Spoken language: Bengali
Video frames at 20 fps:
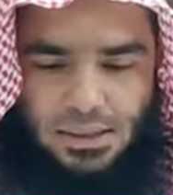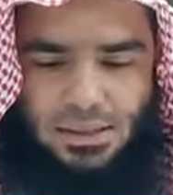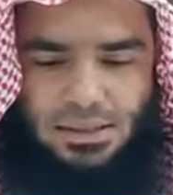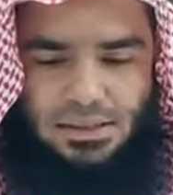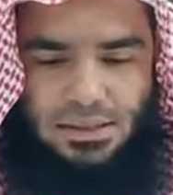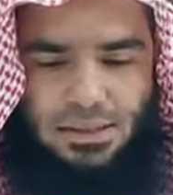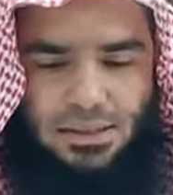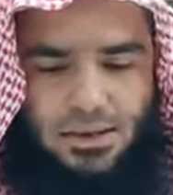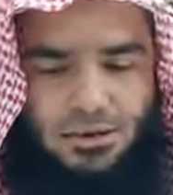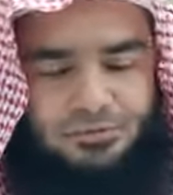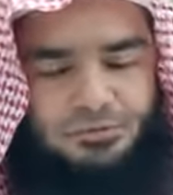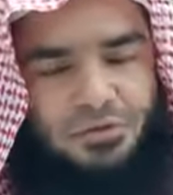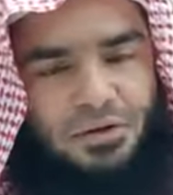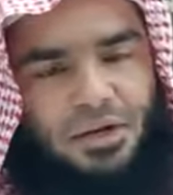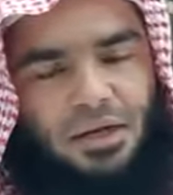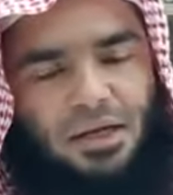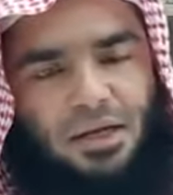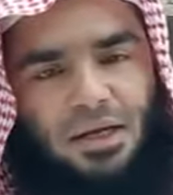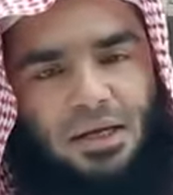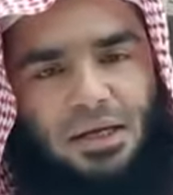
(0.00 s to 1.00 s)
যে
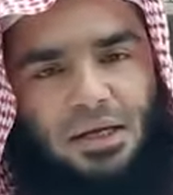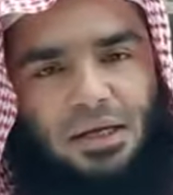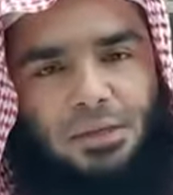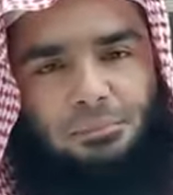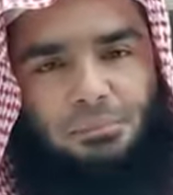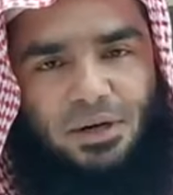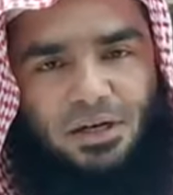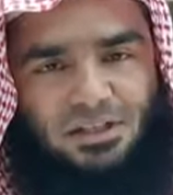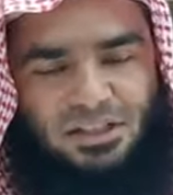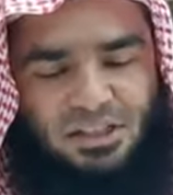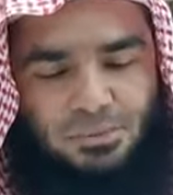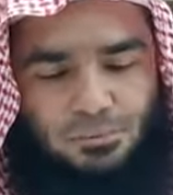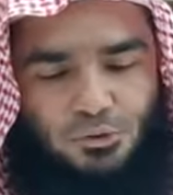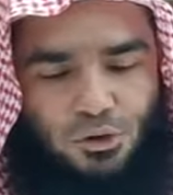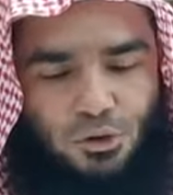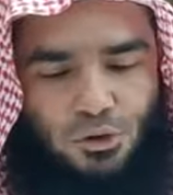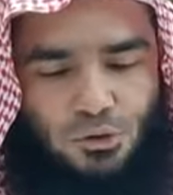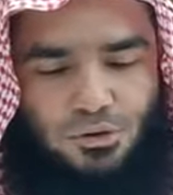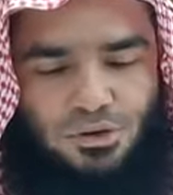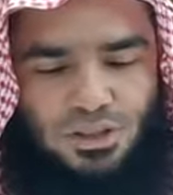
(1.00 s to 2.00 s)
কাফেরা এই পার্থিব
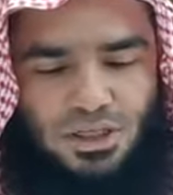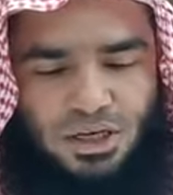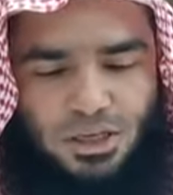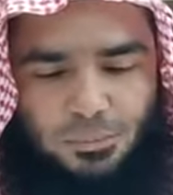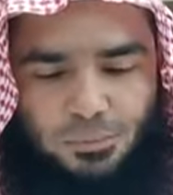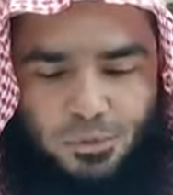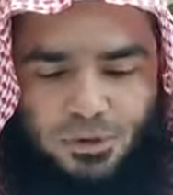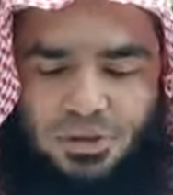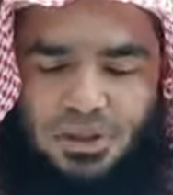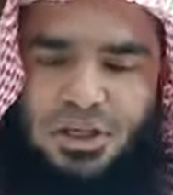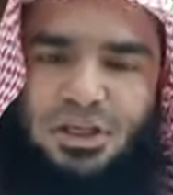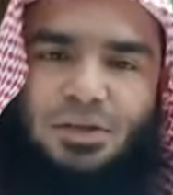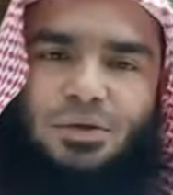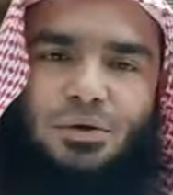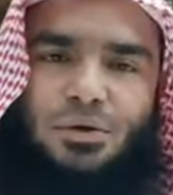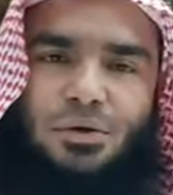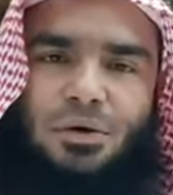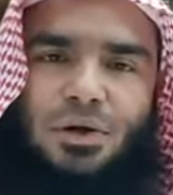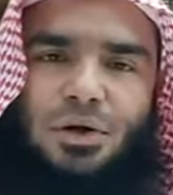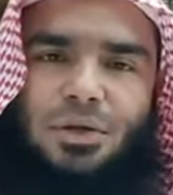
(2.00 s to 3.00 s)
জগৎ দ্বারা প্রতারিত
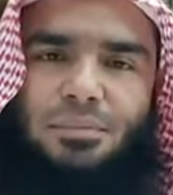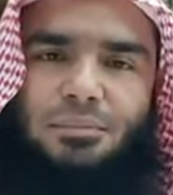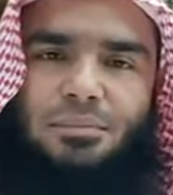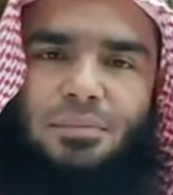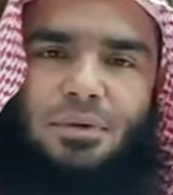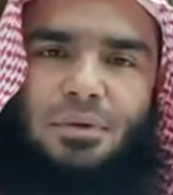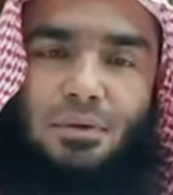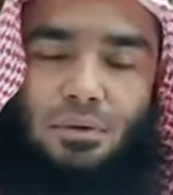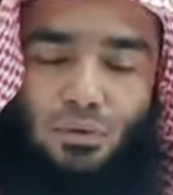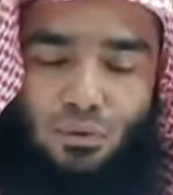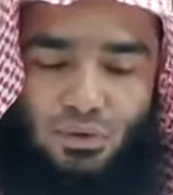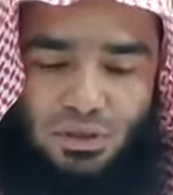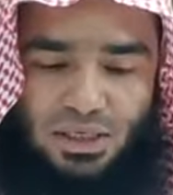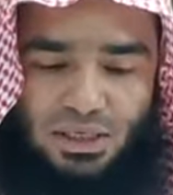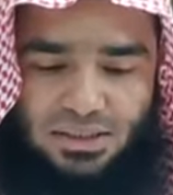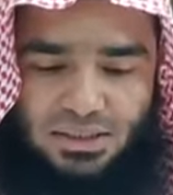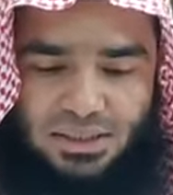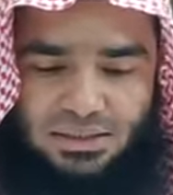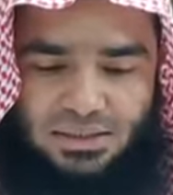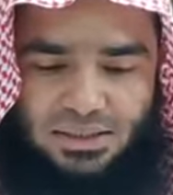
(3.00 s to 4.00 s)
হয় দুনিয়া
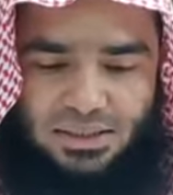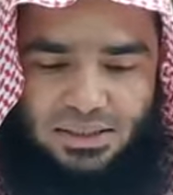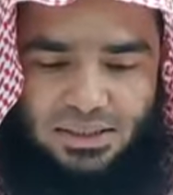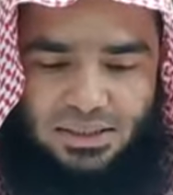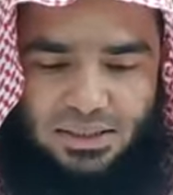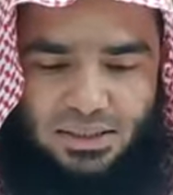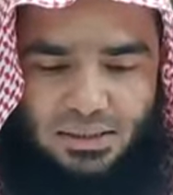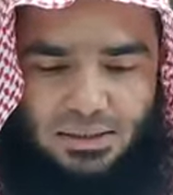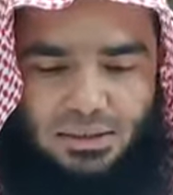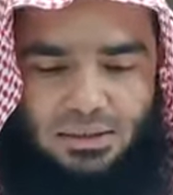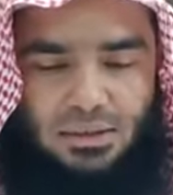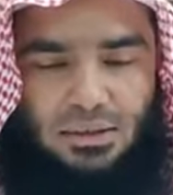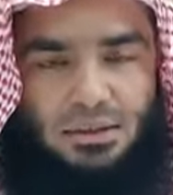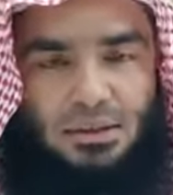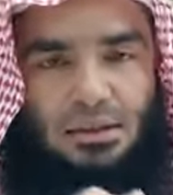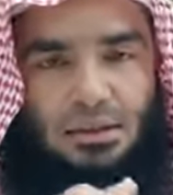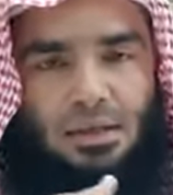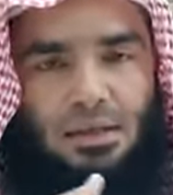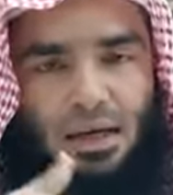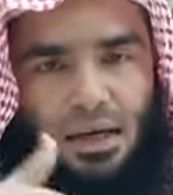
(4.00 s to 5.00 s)
তাদেরকে
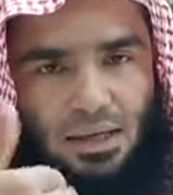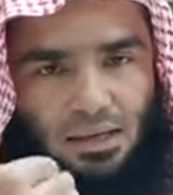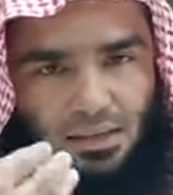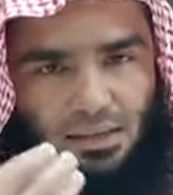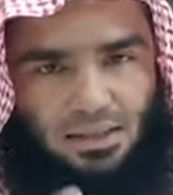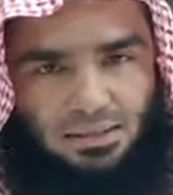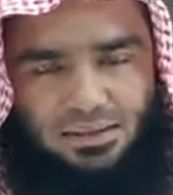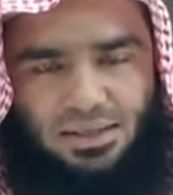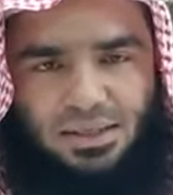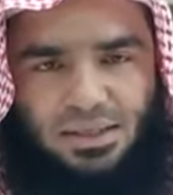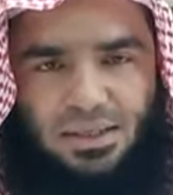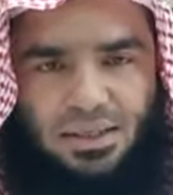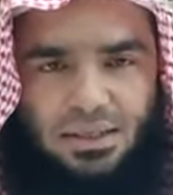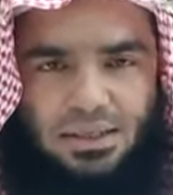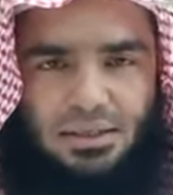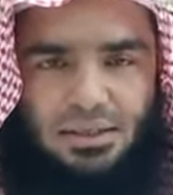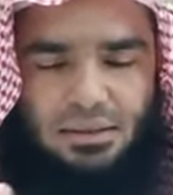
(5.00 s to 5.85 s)
আল্লাহ থেকে